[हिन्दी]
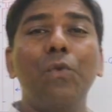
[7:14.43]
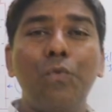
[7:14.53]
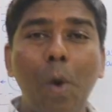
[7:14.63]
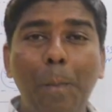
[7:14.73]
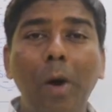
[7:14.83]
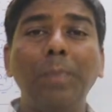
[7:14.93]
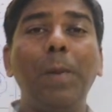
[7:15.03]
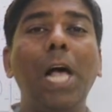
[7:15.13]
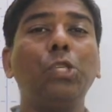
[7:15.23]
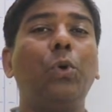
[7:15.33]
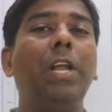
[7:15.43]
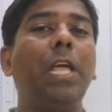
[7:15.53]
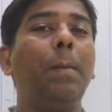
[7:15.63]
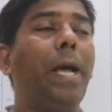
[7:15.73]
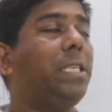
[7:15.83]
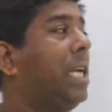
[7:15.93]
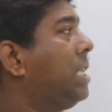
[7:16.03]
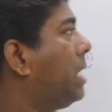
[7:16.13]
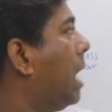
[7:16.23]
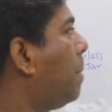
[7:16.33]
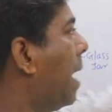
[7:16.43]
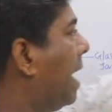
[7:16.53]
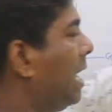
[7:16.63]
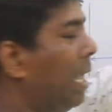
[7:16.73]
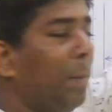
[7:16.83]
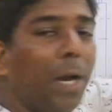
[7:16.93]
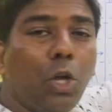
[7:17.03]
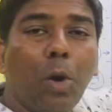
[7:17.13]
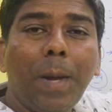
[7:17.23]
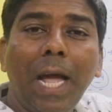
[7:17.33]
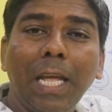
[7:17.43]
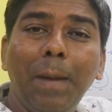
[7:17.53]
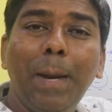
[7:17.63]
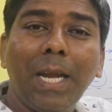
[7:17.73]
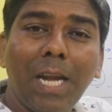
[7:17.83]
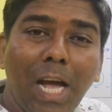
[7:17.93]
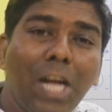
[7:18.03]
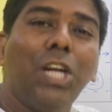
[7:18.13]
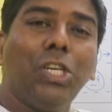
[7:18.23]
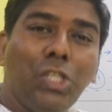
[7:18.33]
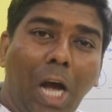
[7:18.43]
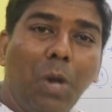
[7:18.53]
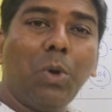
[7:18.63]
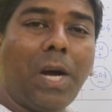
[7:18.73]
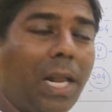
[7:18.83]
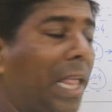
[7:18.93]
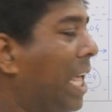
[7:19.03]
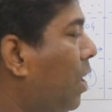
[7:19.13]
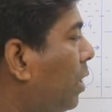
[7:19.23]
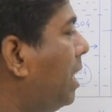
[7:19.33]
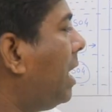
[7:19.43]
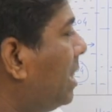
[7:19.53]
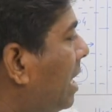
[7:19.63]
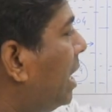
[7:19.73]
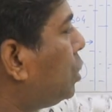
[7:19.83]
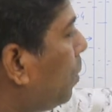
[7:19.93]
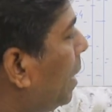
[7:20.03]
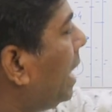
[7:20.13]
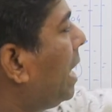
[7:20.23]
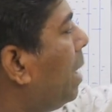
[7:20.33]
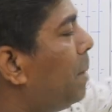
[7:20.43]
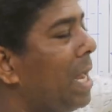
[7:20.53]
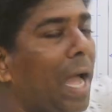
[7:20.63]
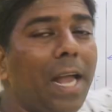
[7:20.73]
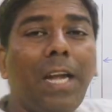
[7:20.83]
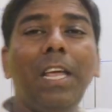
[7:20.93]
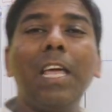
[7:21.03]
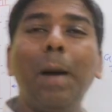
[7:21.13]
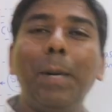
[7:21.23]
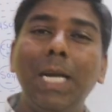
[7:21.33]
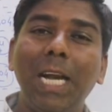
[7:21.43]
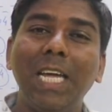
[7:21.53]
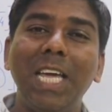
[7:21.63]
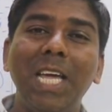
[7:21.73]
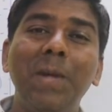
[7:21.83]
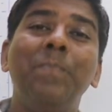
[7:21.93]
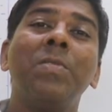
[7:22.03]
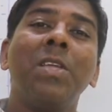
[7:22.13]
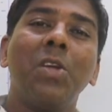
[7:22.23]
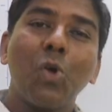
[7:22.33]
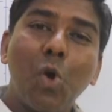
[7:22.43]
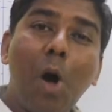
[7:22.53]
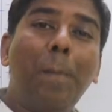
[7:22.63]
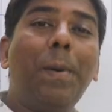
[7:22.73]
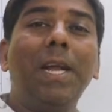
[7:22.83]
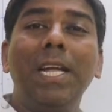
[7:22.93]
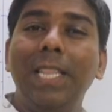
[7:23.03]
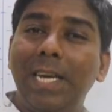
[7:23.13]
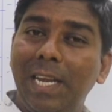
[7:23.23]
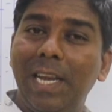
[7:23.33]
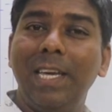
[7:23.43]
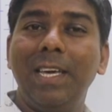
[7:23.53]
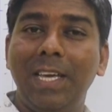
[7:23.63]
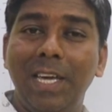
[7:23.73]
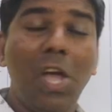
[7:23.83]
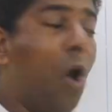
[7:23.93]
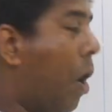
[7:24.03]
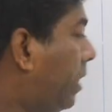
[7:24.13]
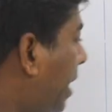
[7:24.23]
वो प्लस होने की वजह से सब आयरन की प्लेट के ऊपर आके बैठना चालू कर देंगे और धीरे धीरे जो प्लेट है हमारी आयरन की क्या बनने लगेगी कॉपर की दिखने लगेगी और